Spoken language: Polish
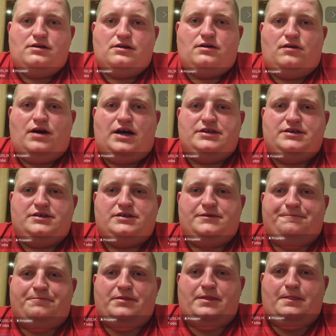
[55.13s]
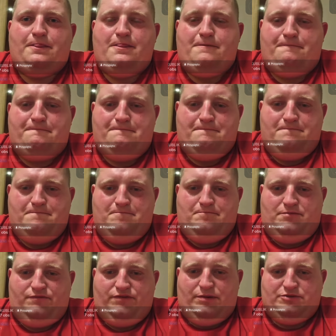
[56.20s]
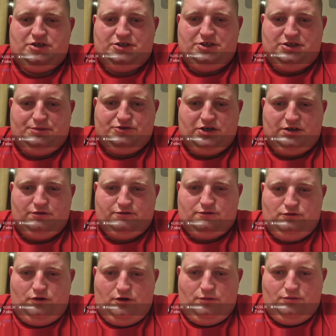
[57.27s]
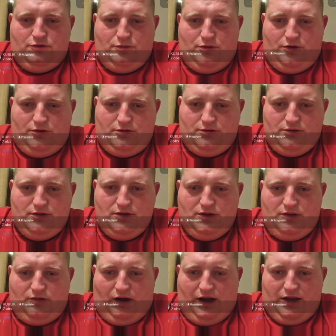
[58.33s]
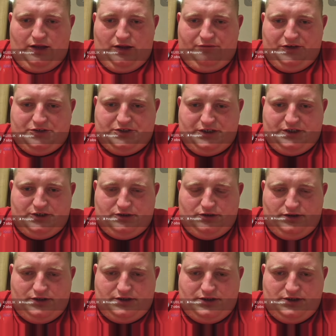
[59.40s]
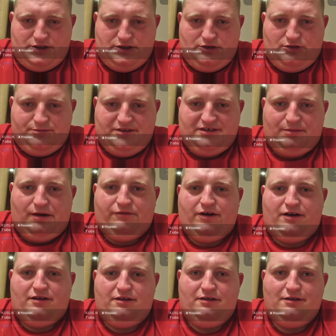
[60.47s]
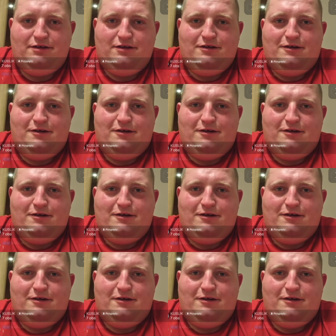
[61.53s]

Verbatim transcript: Kochani, wiem, że dzisiaj przegram z Tucholem grubo, ale wiecie, że to jest też na do mnie zabawa.